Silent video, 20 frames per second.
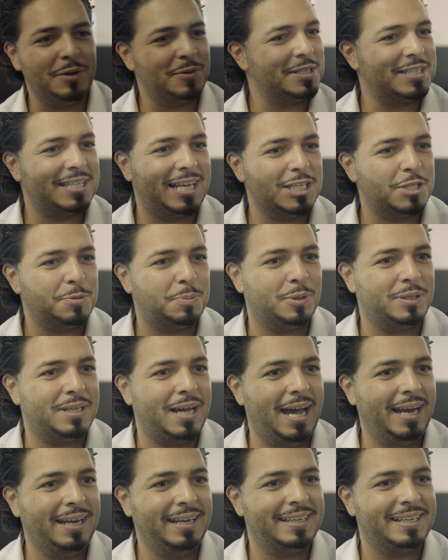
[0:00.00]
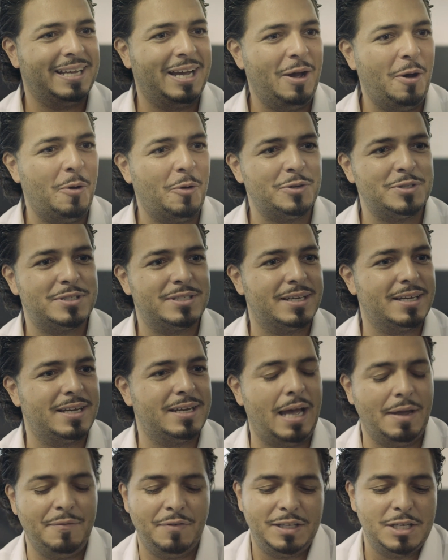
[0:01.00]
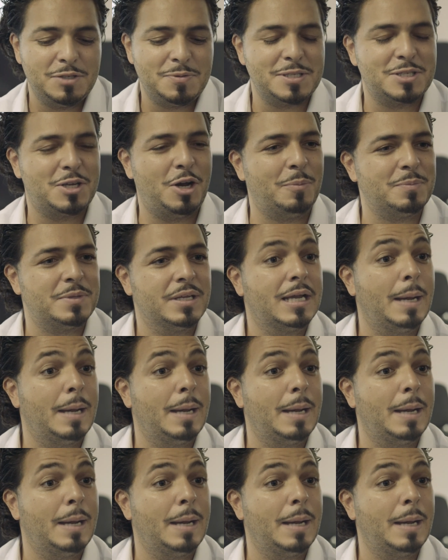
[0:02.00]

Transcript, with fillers: antwortest ganz spontan, ja, und äh, einfach das, was kommt.